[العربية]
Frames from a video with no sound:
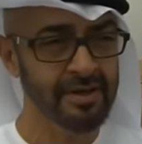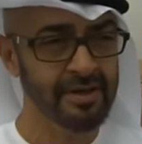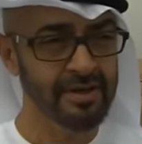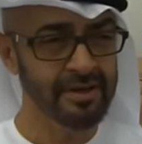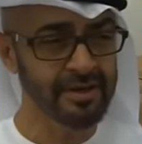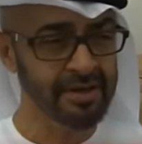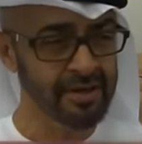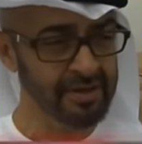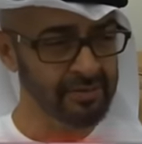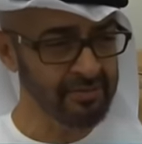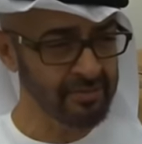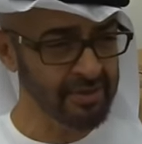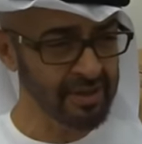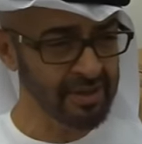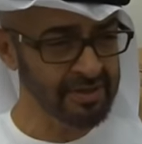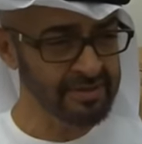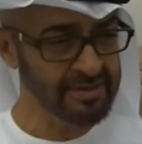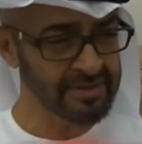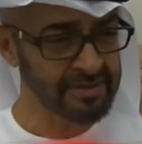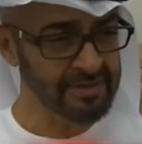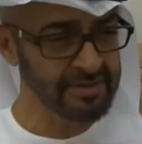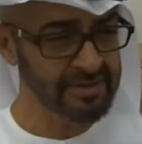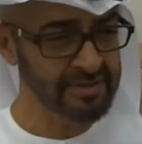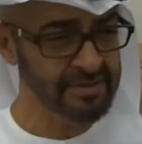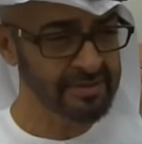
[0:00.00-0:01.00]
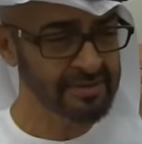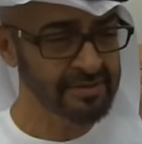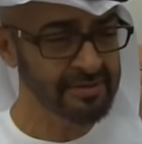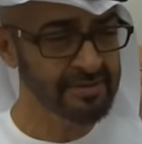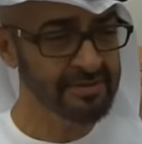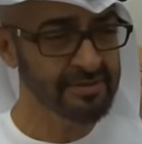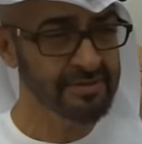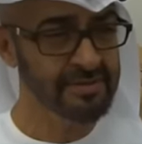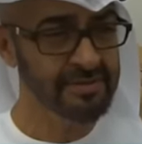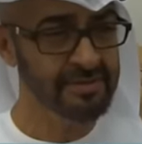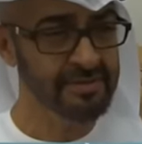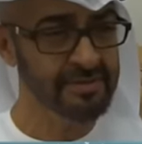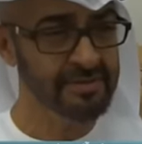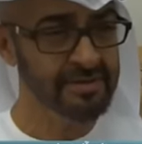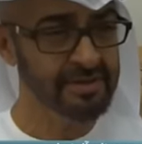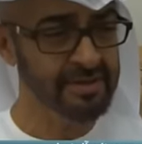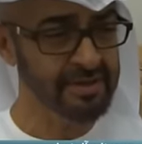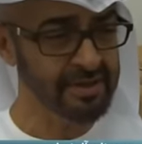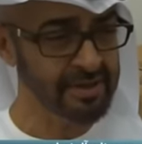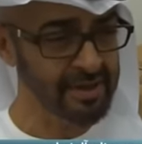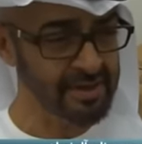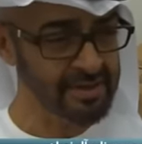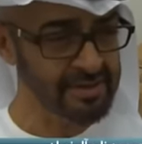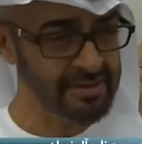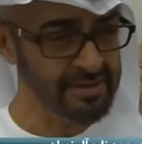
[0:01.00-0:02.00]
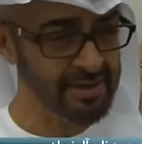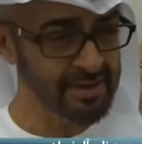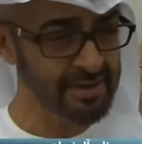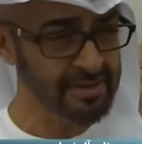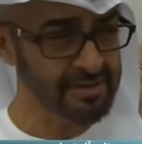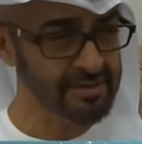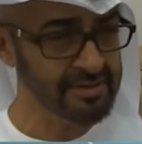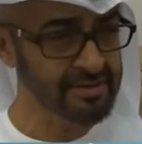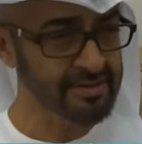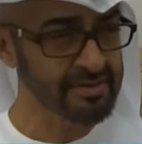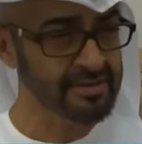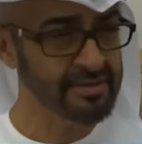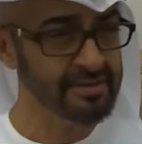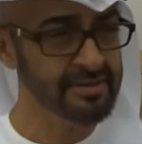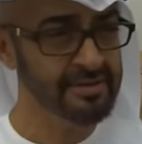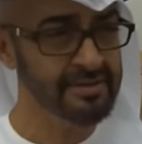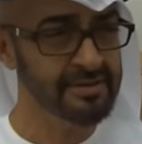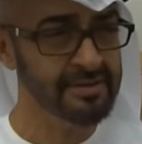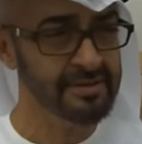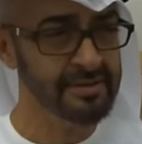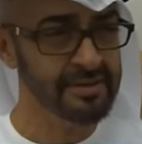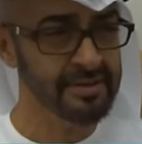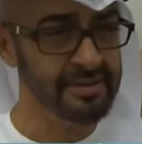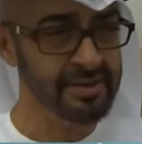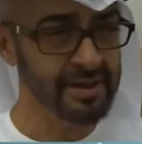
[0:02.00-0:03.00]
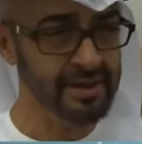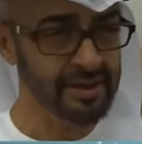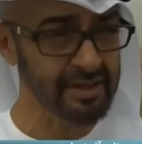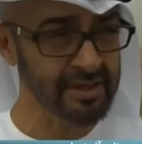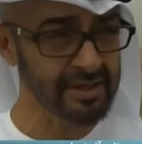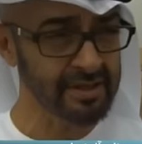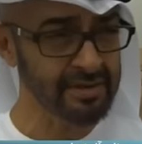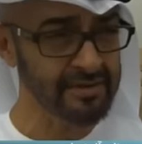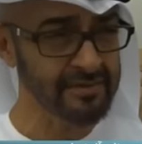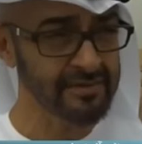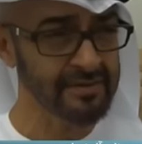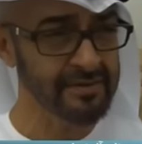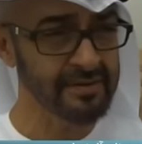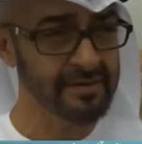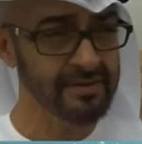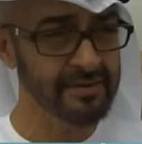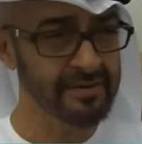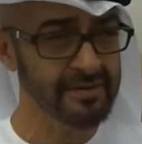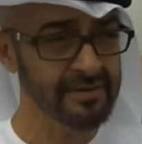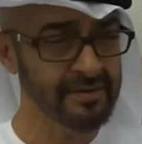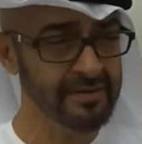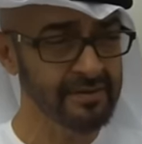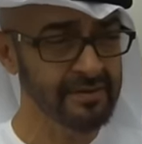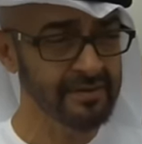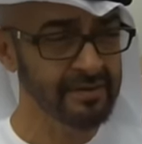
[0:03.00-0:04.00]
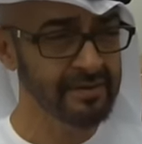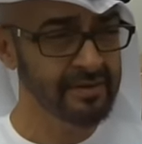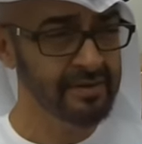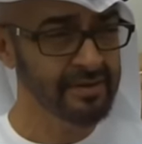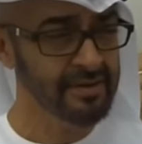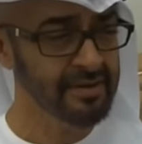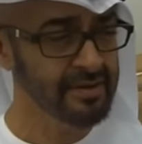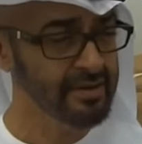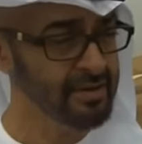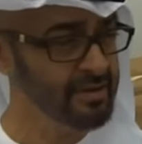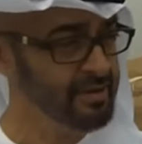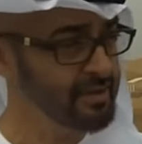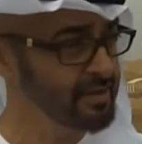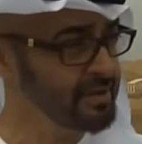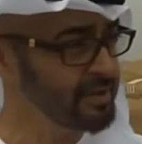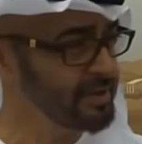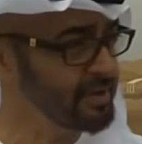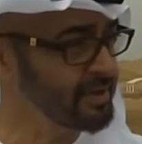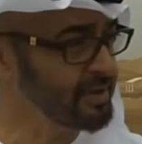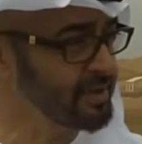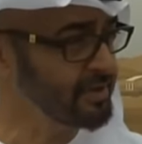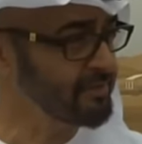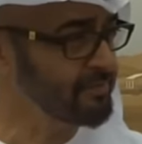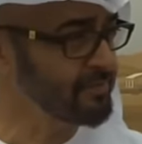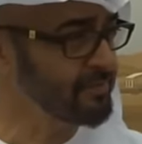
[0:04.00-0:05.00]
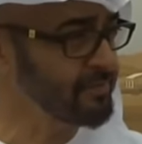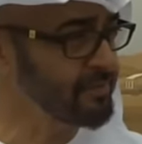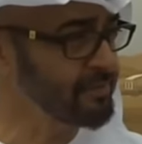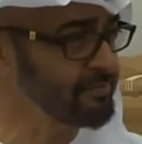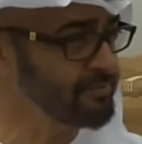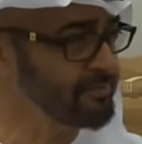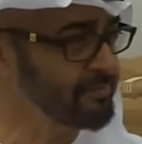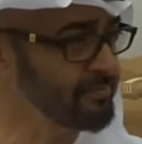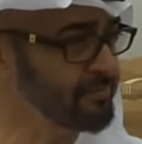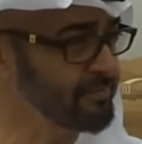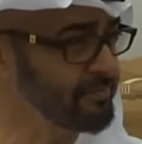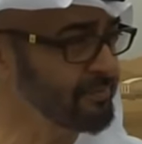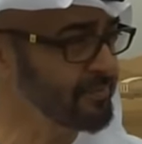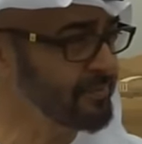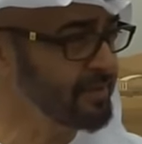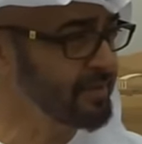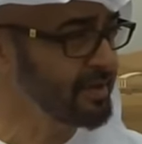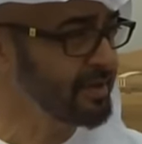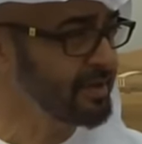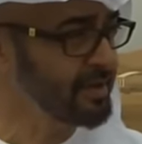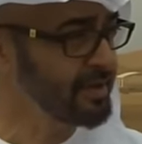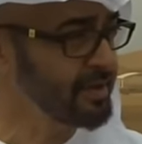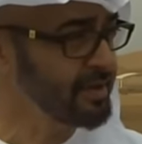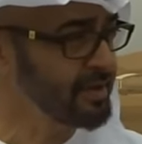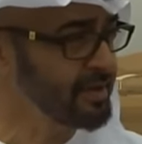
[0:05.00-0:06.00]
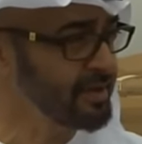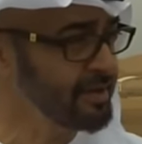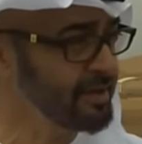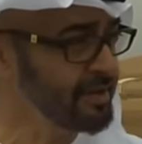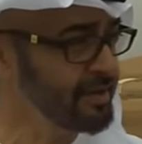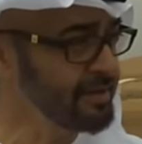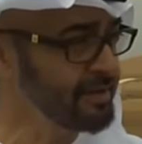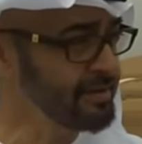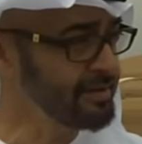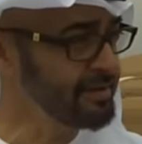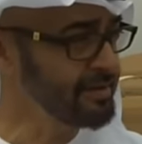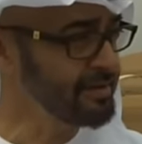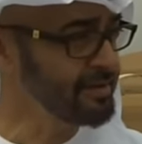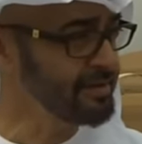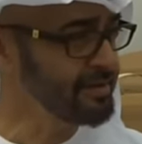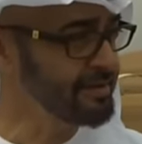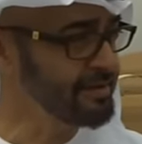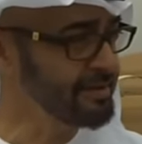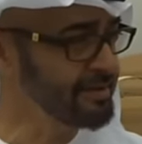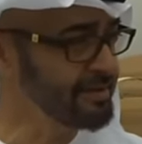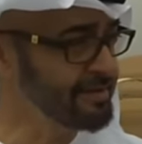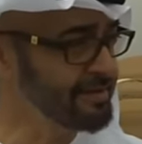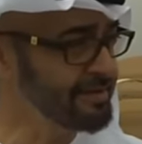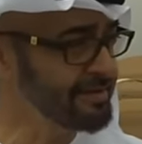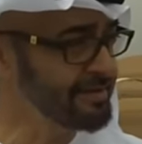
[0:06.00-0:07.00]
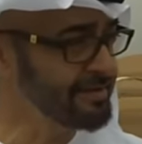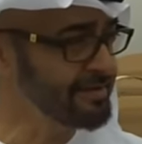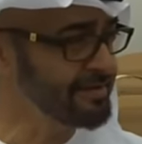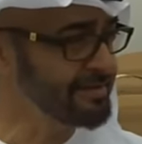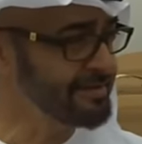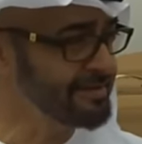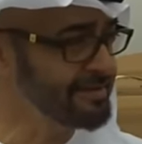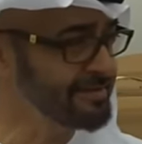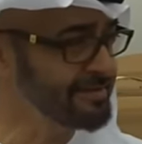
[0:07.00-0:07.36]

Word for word: عيال بلادي عيال زايد عيال خليفة الله يحفظهم اللي آه،